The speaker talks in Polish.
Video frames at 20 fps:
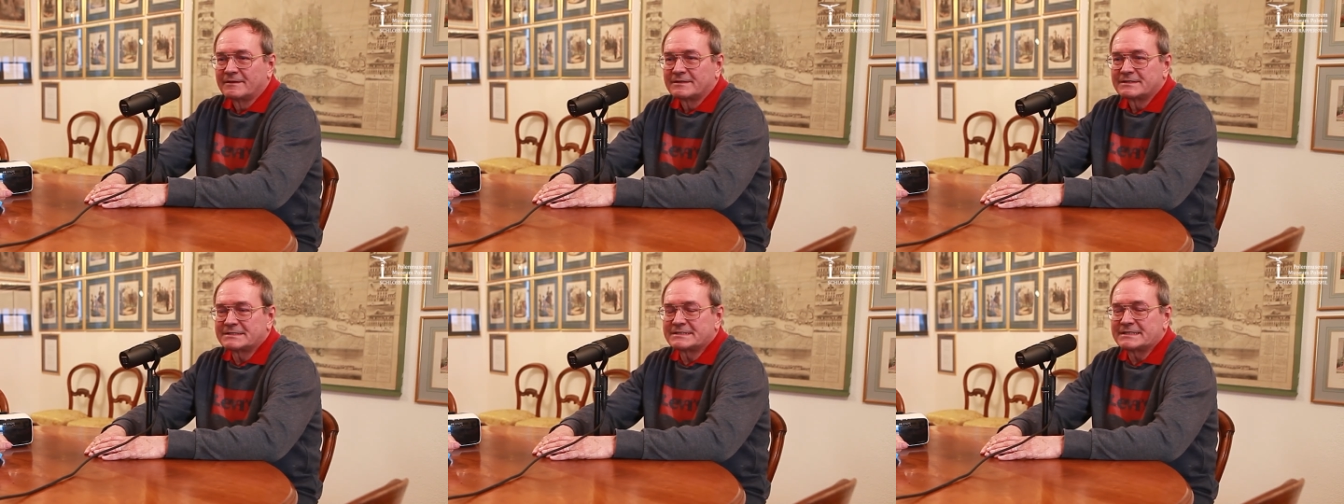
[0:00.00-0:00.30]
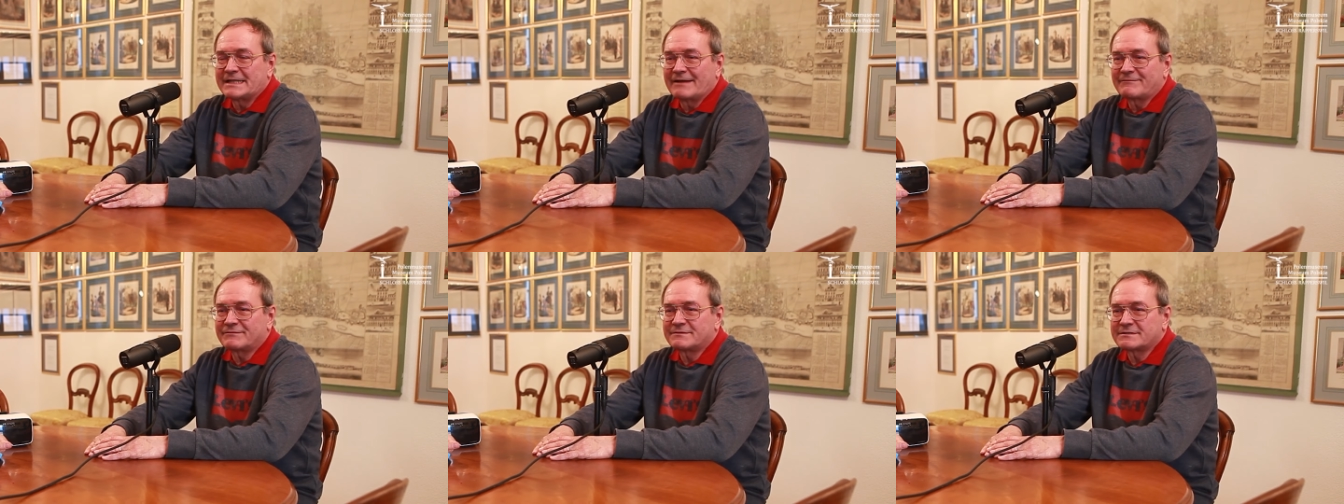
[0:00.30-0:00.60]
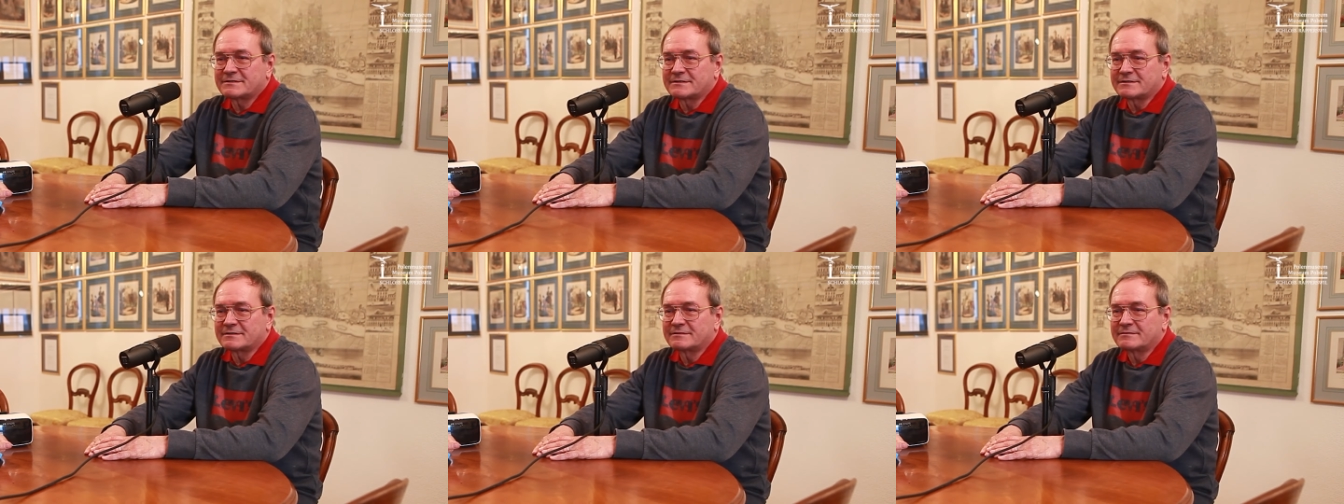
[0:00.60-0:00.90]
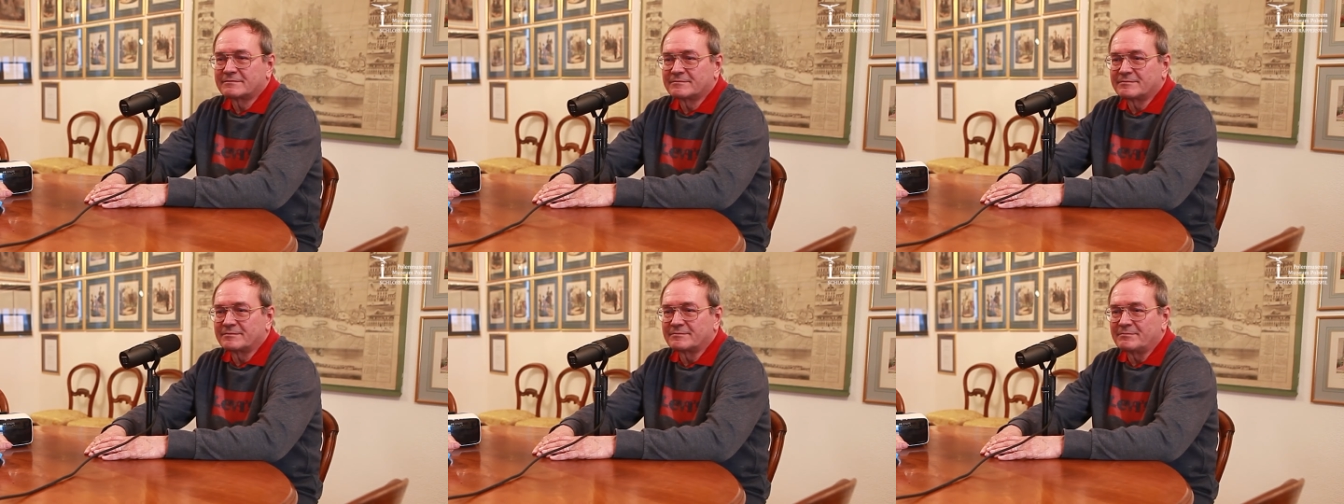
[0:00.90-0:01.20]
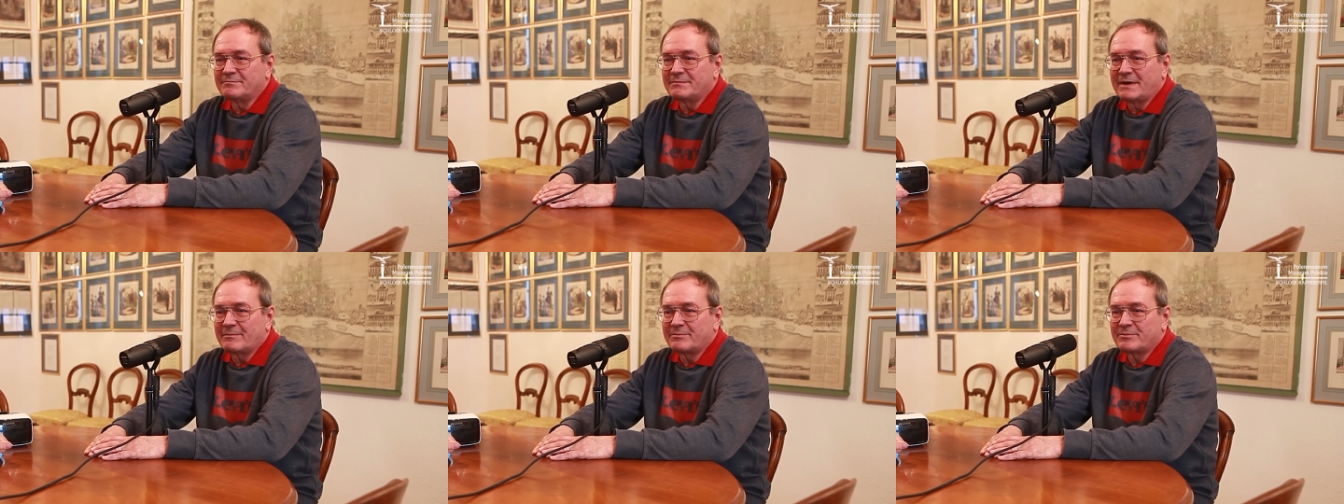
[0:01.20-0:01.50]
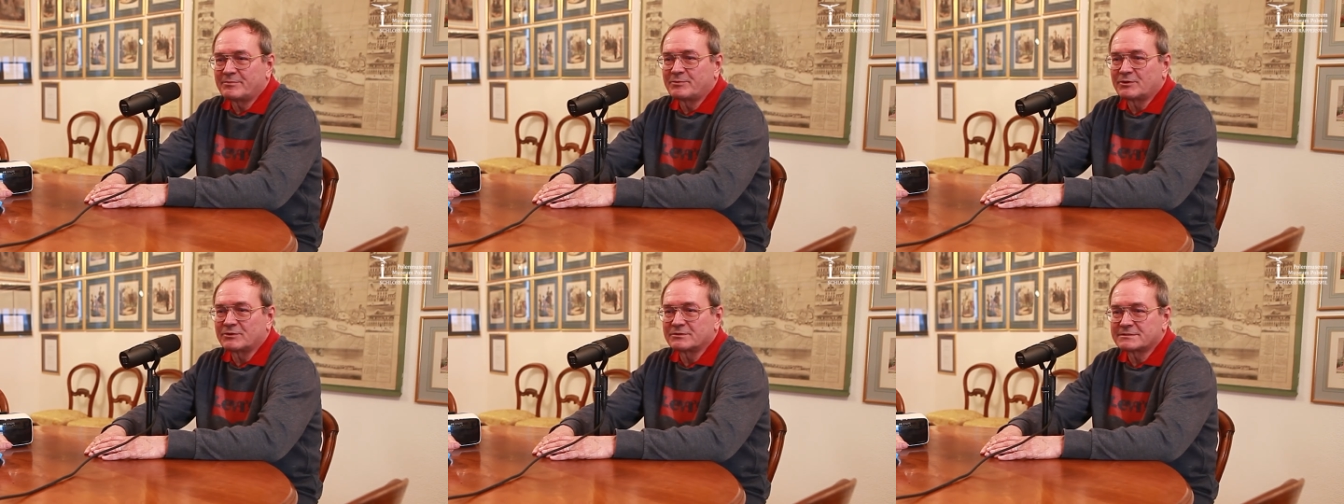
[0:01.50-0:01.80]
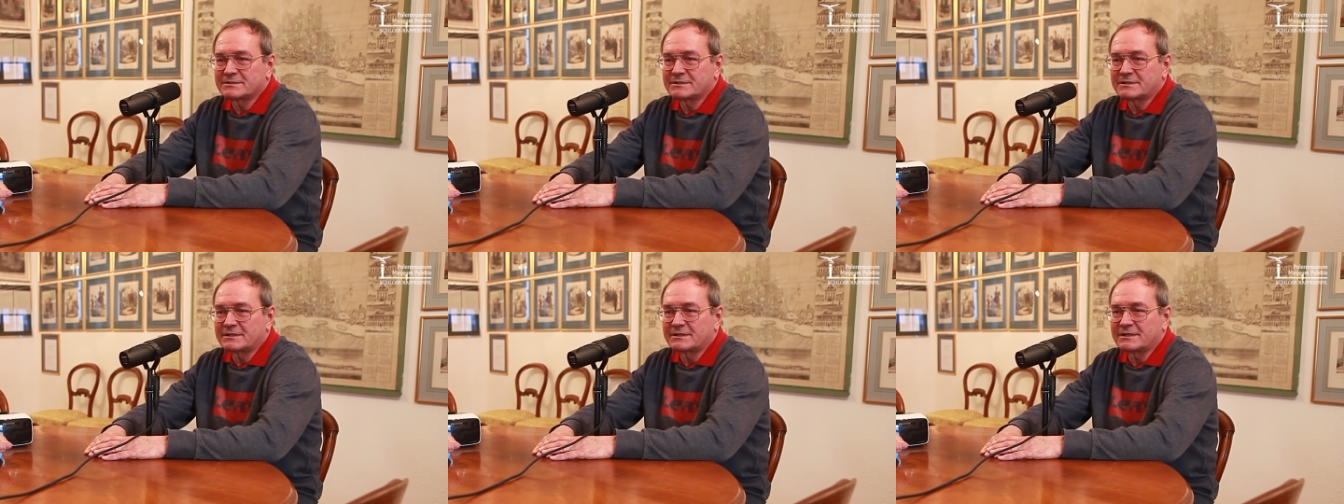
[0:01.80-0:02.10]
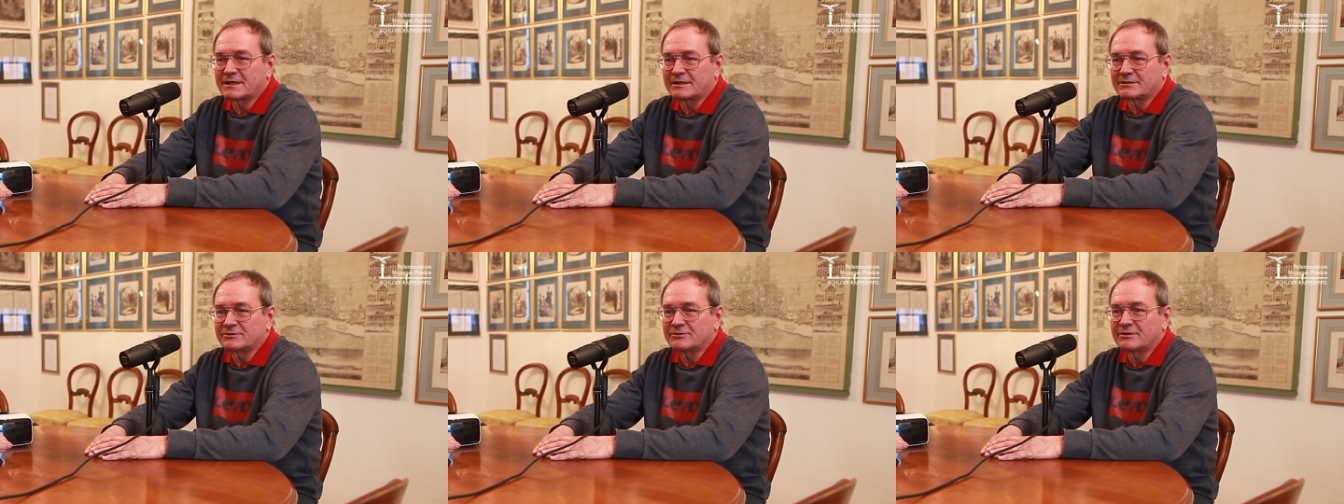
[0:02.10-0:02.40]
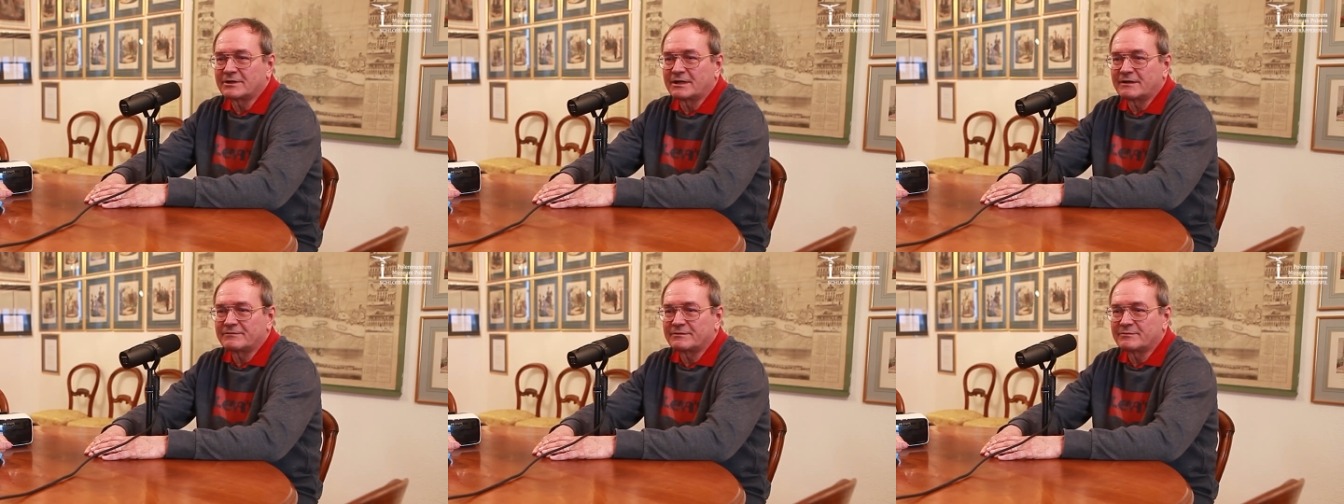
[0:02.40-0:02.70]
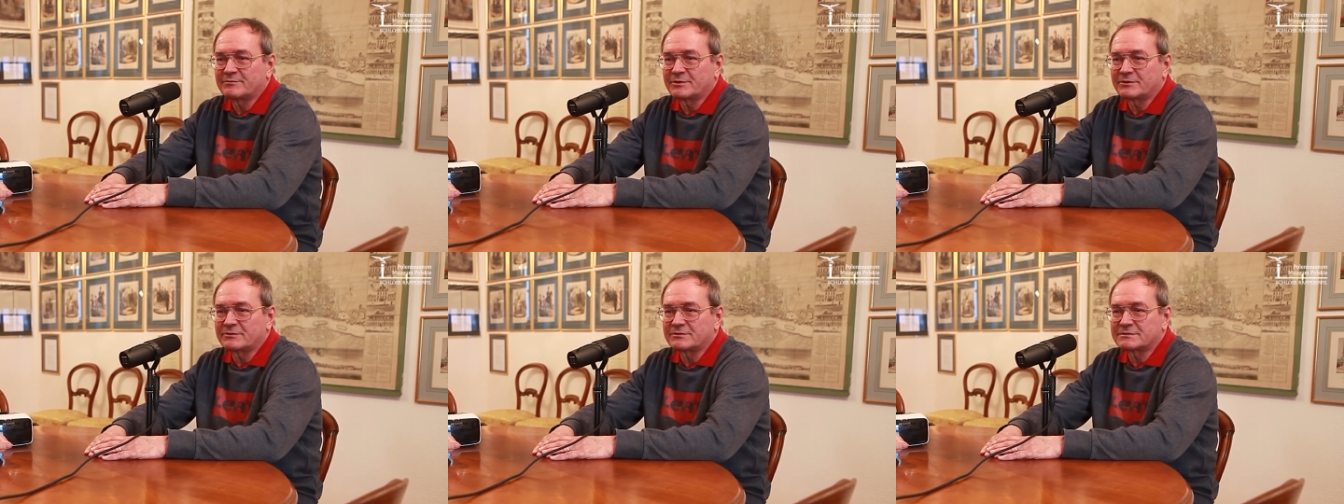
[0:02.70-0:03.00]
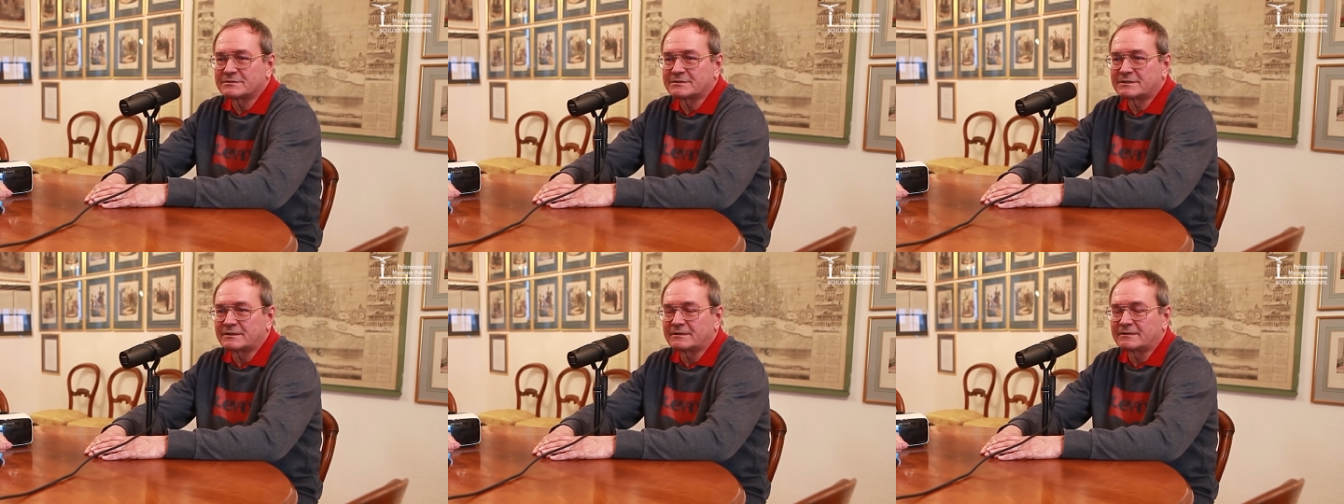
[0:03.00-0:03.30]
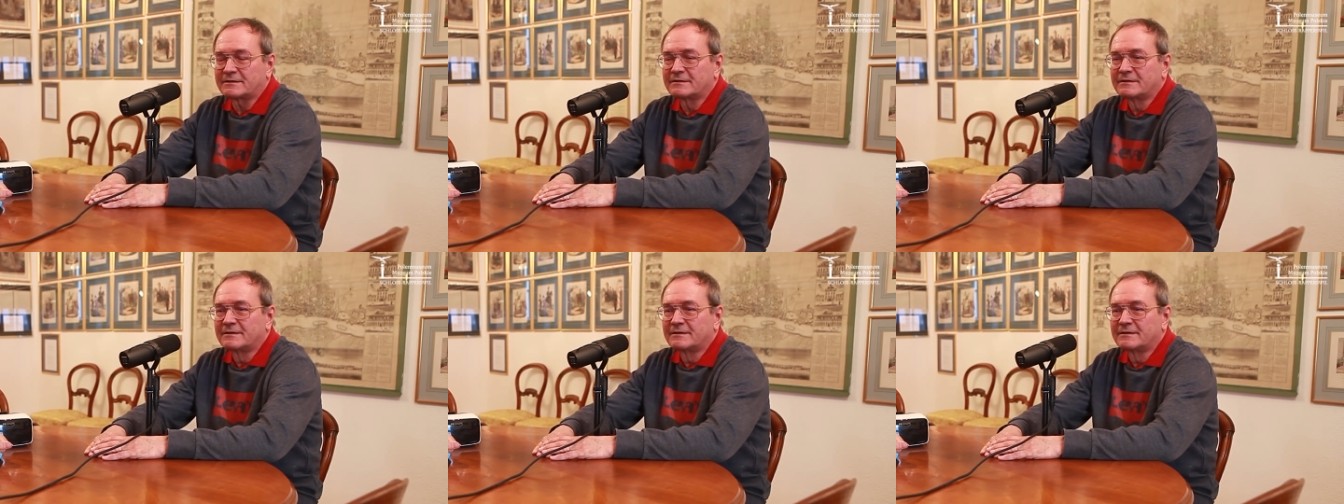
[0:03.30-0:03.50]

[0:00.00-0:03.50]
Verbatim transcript: znawcy map Polski, kartografii polskiej